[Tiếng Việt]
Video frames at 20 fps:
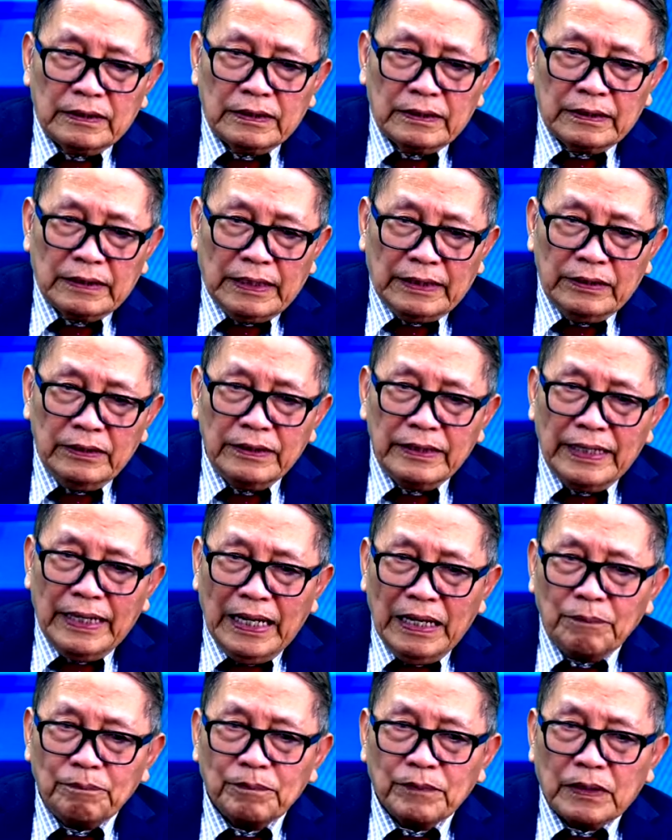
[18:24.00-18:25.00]
nhà nước
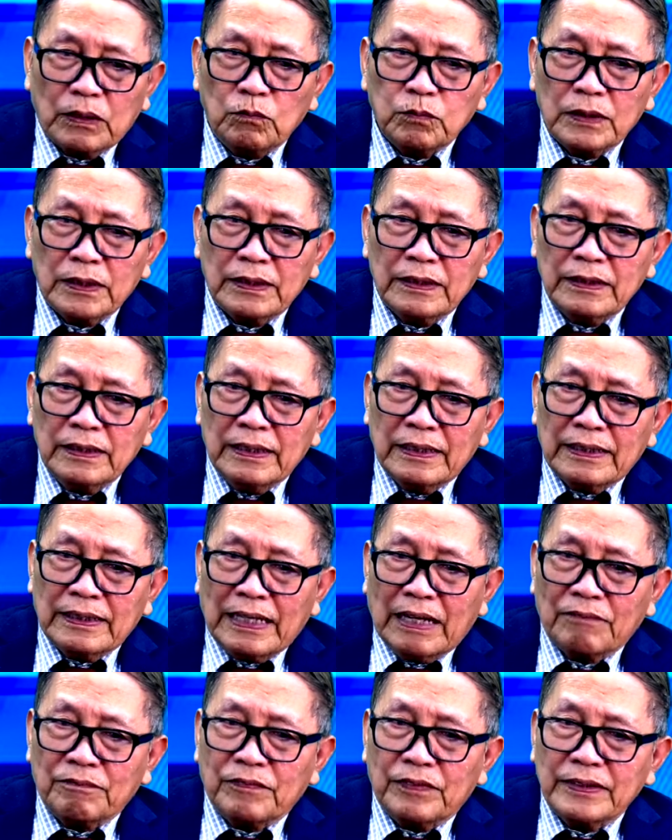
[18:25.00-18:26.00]
ép công nhân
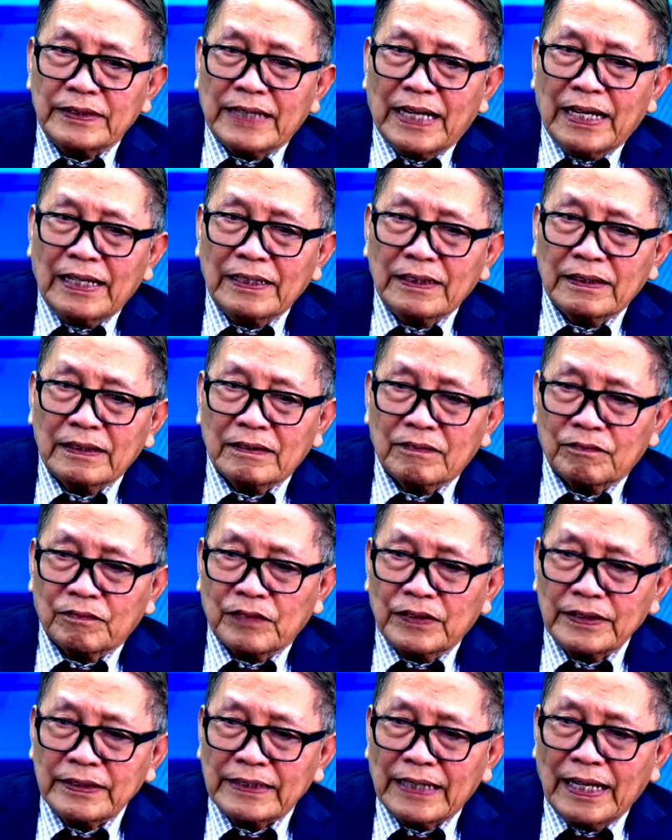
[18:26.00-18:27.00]
làm với giá
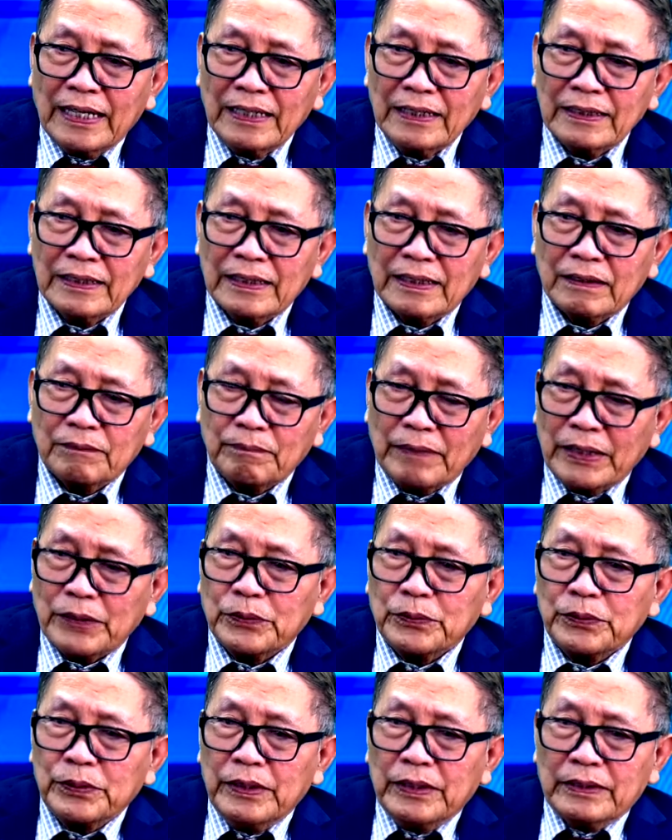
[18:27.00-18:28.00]
với giá như là
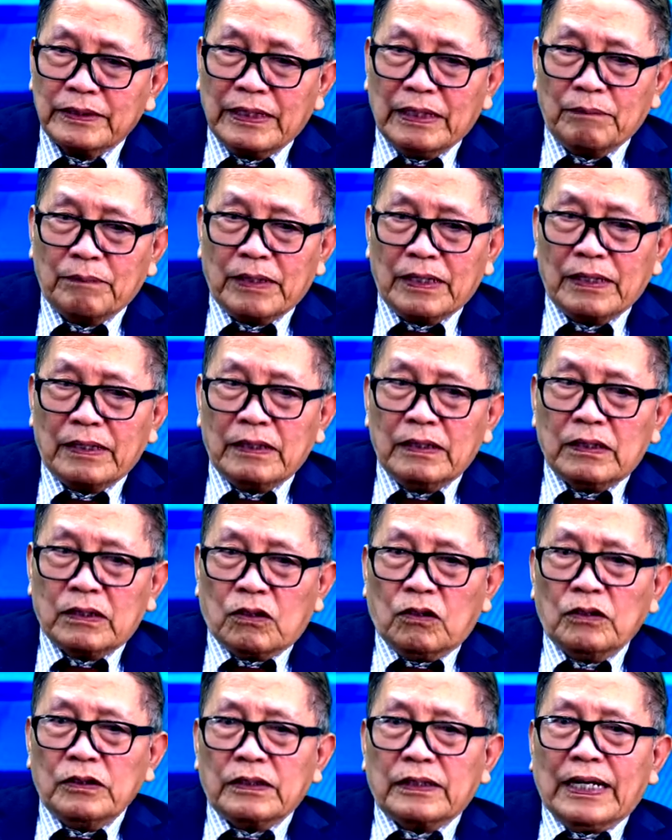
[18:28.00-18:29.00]
bèo để mà
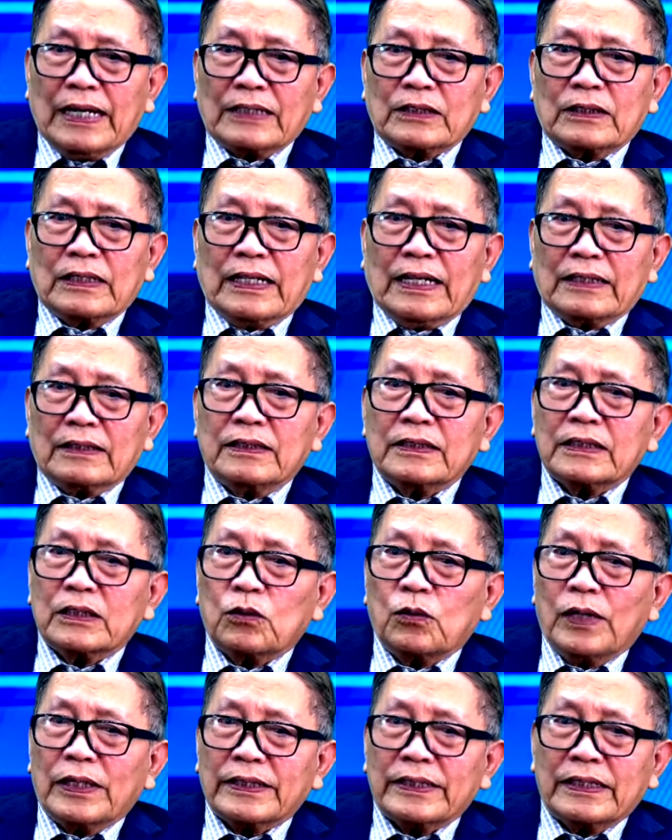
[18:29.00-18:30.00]
có được hàng rẻ đưa sang
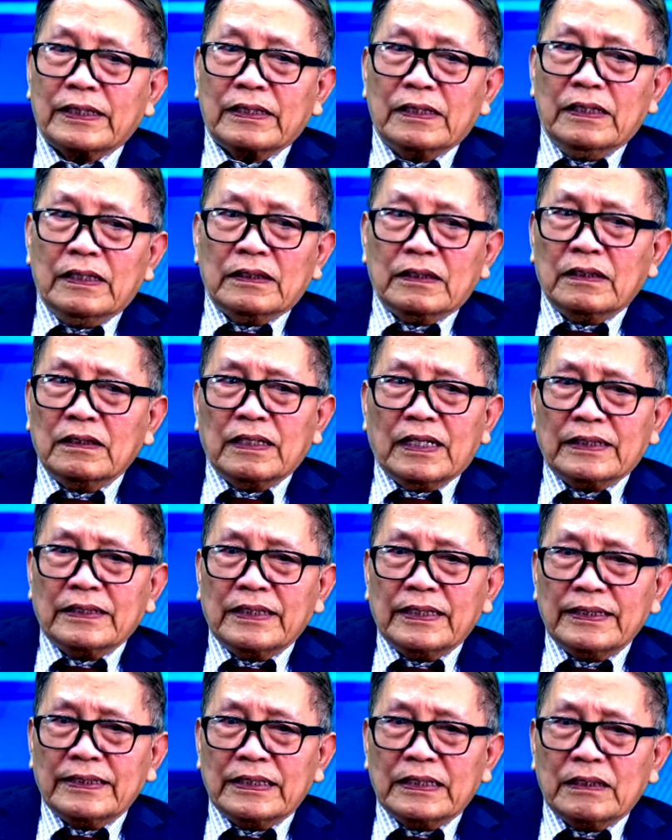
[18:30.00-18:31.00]
Hoa Kỳ tất cả những
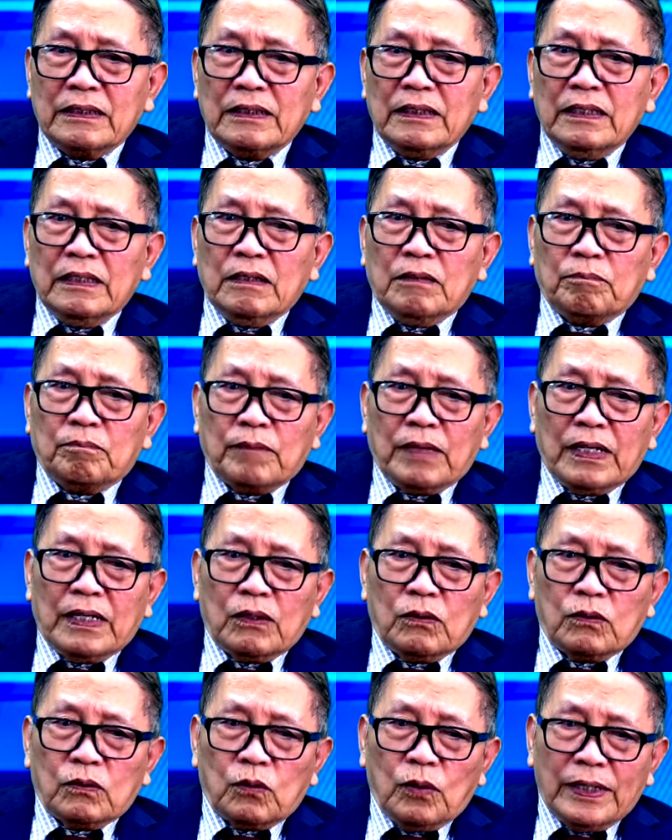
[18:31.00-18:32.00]
cái gì mà
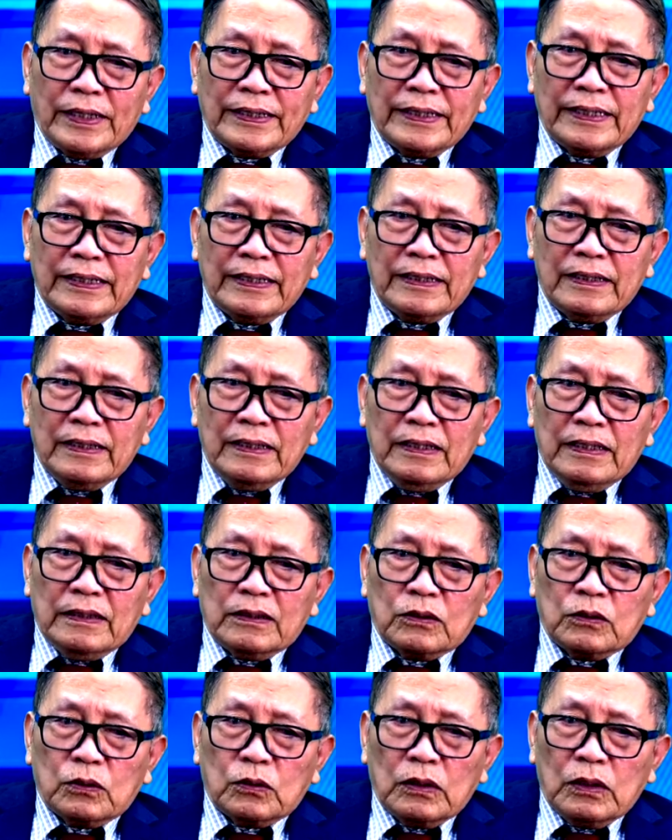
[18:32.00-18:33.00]
Hoa Kỳ
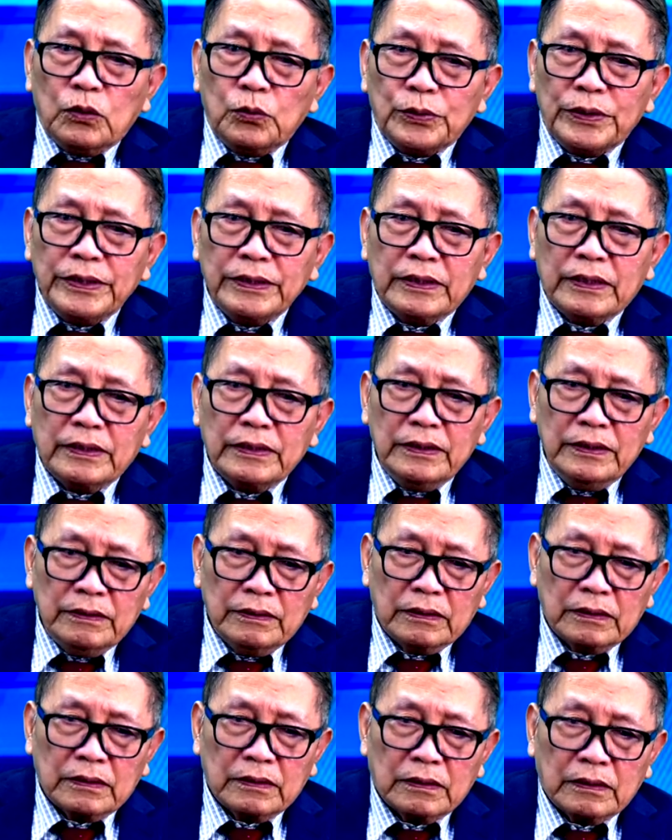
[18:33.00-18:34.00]
lưu ý tới
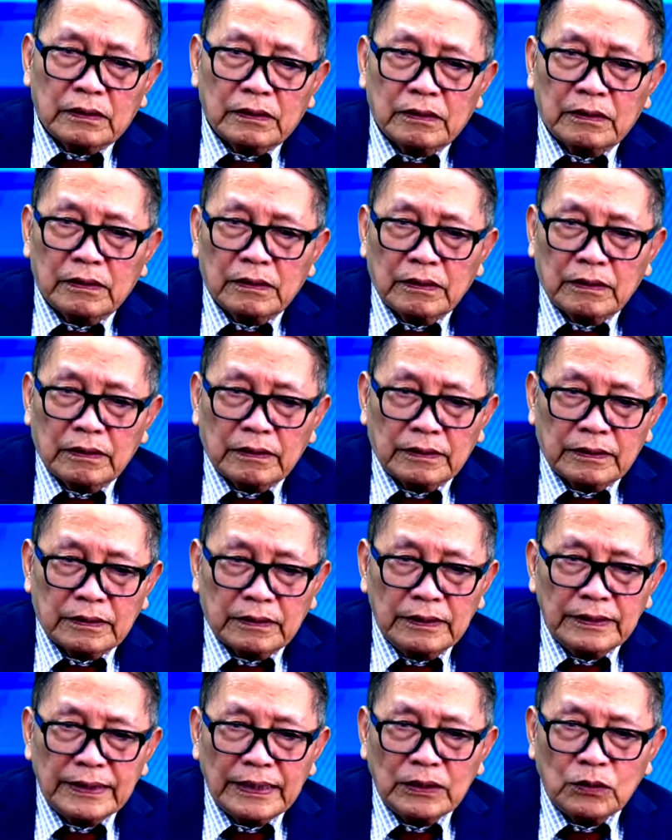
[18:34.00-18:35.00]
ừ,
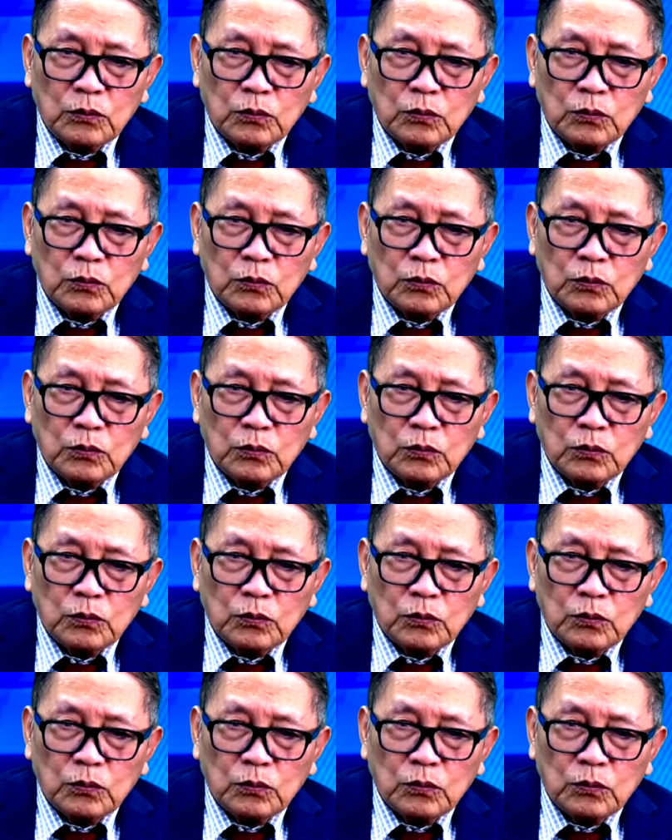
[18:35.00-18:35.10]
chính sách